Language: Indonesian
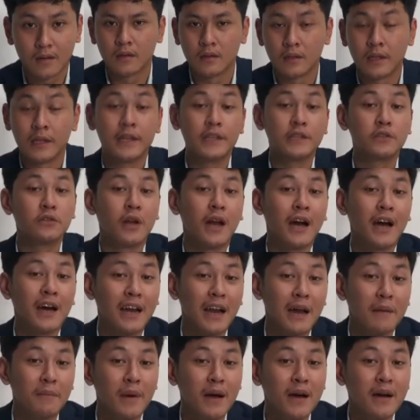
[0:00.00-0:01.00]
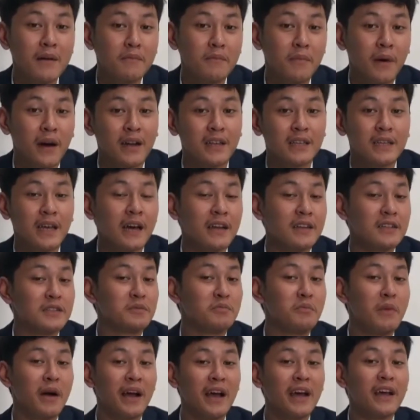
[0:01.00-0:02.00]
Jadi itulah kenapa pekerjaan
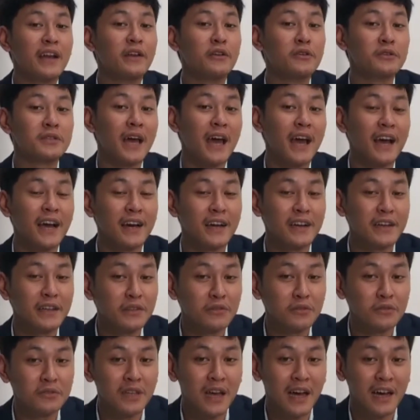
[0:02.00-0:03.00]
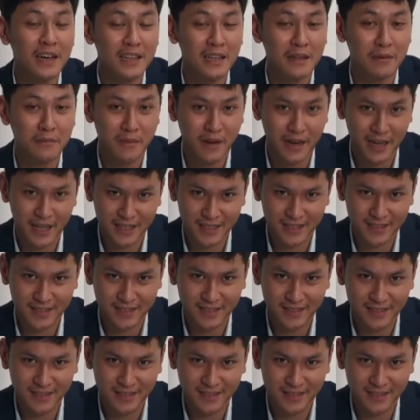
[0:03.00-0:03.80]
sebagai news anchor itu sangatlah berat.